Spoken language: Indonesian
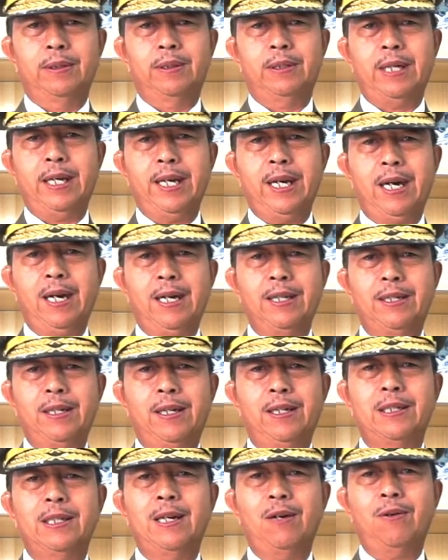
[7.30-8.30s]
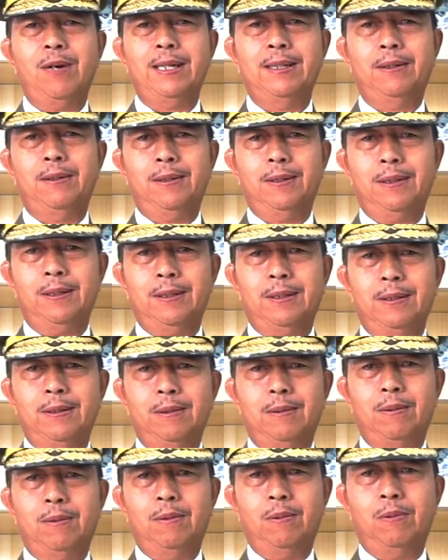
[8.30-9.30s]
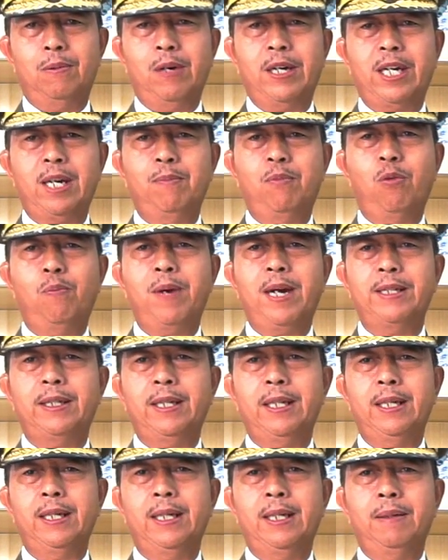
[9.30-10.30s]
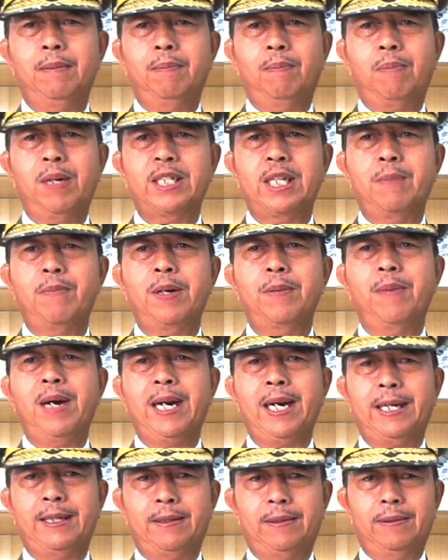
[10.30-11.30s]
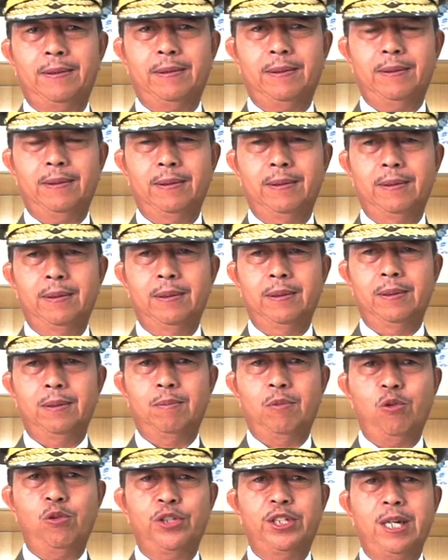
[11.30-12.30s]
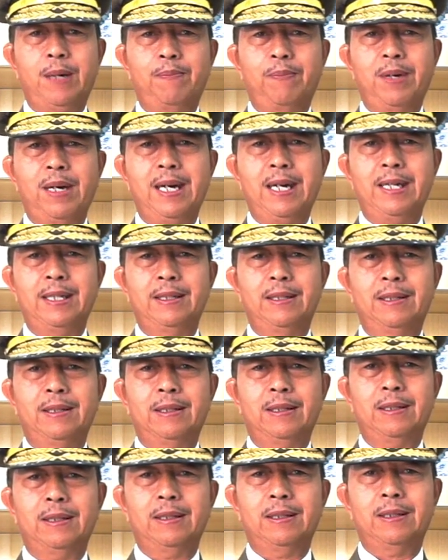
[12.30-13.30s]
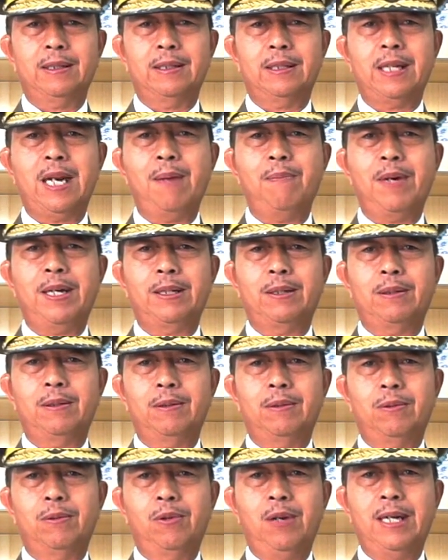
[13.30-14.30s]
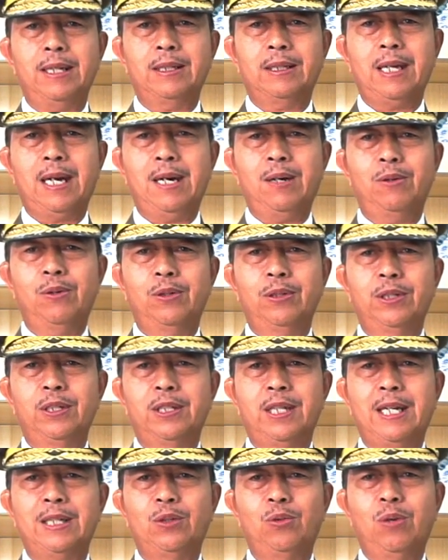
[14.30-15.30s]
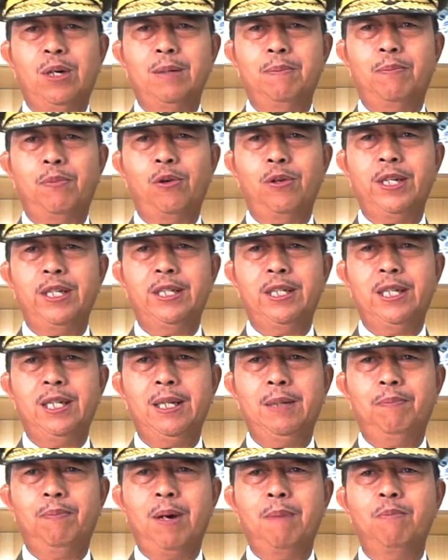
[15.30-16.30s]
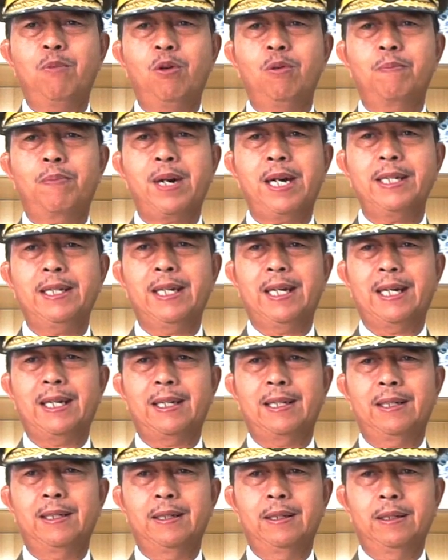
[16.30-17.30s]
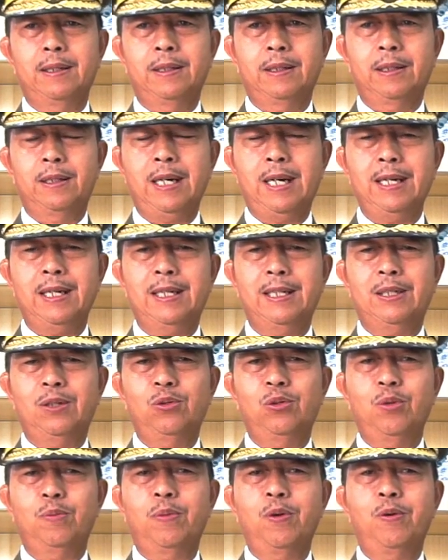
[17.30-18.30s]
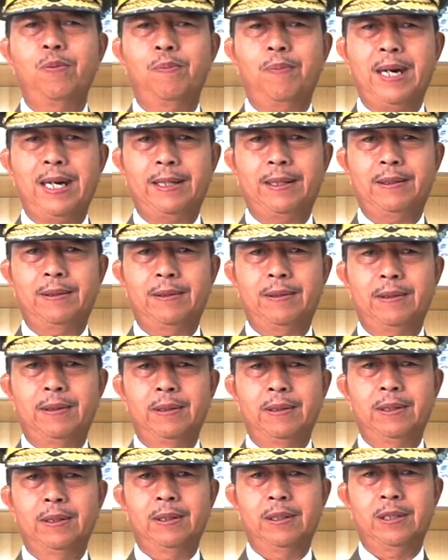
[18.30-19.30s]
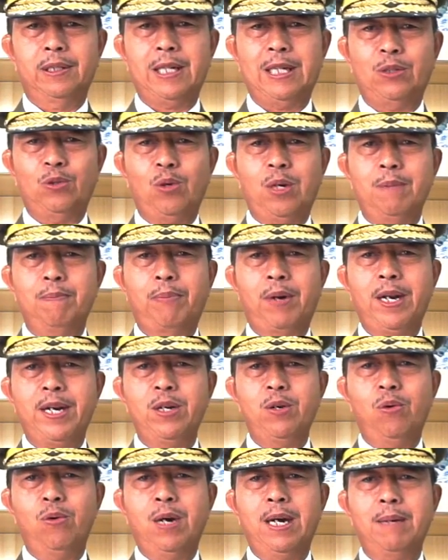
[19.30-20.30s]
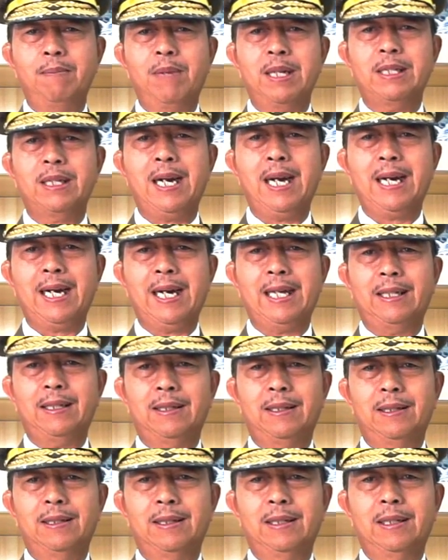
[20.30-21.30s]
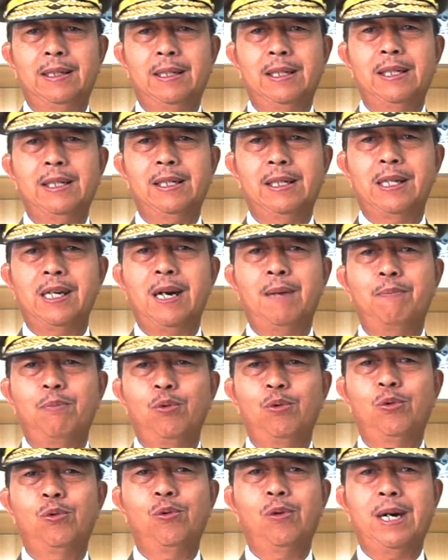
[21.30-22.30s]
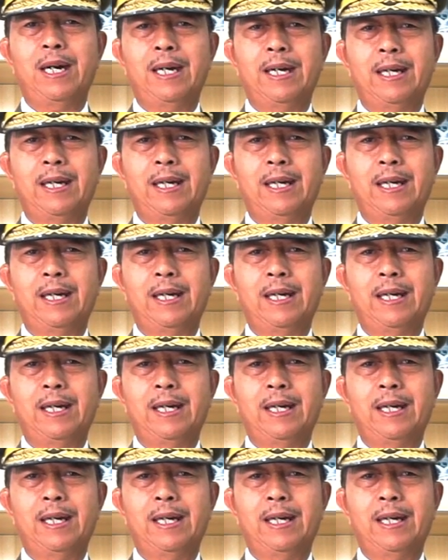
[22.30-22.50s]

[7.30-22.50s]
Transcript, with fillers: Saya Haji Risnawanto, Wakil Bupati Pasaman Barat, mengucapkan selamat ulang tahun Satuan Polisi Pamong Praja yang ke-74, Satuan Perlindungan Masyarakat ke-62.